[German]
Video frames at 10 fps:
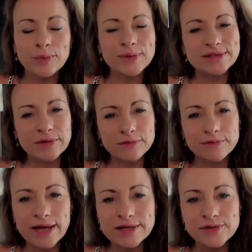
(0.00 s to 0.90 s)
um dich
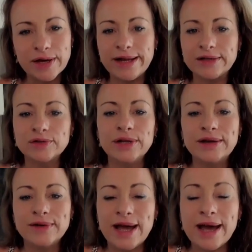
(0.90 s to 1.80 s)
davon fernzuhalten.
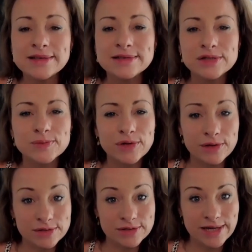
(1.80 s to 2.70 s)
Er heißt nicht
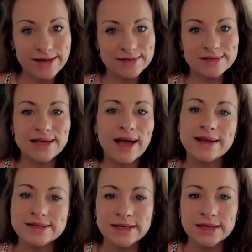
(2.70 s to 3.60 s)
umsonst, heißt es der
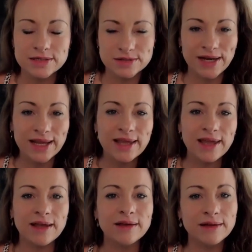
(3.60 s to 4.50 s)
Antichrist, weil er
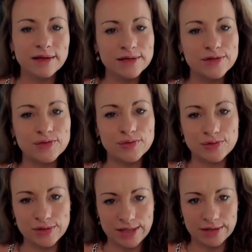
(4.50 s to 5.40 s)
gegen
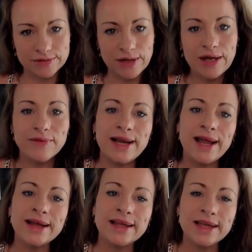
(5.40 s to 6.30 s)
Christus geht, weil
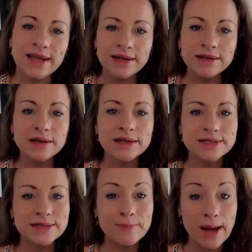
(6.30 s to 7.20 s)
er gegen
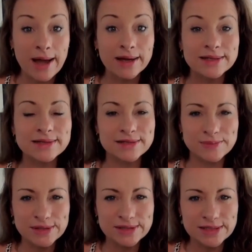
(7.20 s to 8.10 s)
die Macht
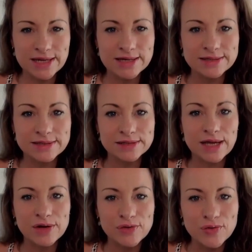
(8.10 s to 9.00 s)
des Messias, des
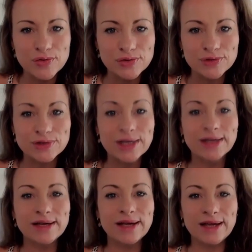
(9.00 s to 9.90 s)
Erlösers,
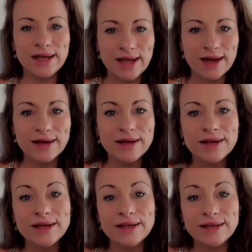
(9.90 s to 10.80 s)
Herr
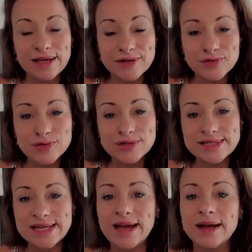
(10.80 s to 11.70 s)
Jesus,
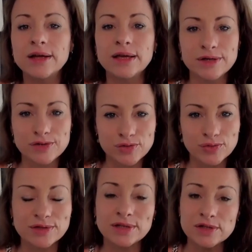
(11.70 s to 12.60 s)
der
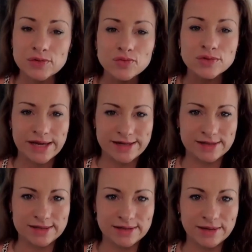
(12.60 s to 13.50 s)
Christus. Das ist ein
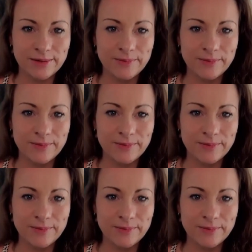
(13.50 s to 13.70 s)
Zusatz.